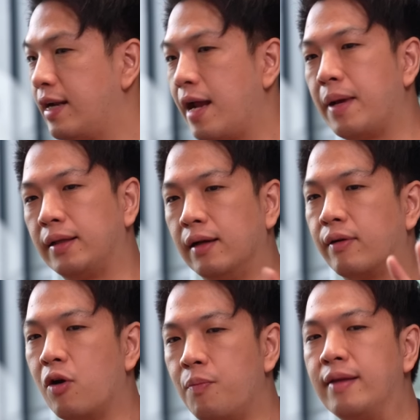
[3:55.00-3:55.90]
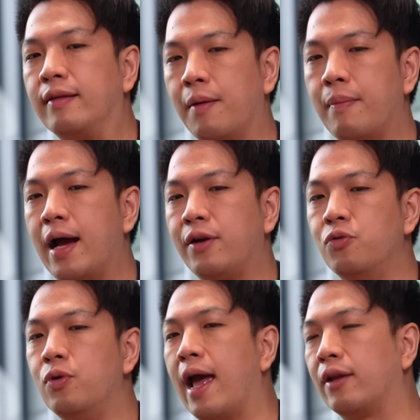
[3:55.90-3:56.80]
นั่นหมายถึงเราไม่สามารถ
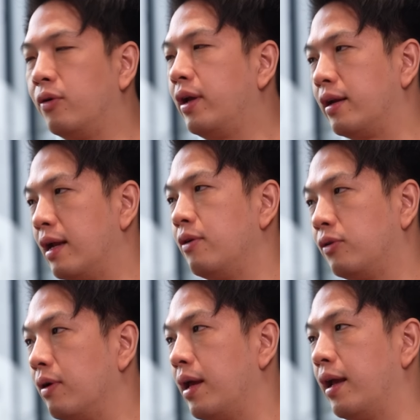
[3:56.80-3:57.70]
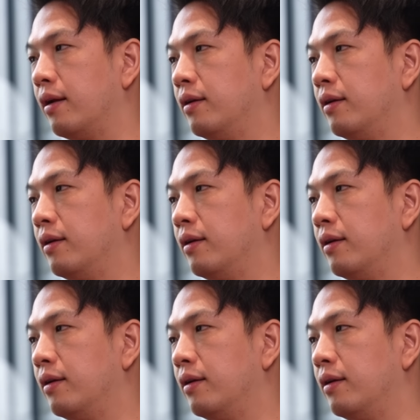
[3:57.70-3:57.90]
ดูแลธุรกิจได้ด้วยตัวเอง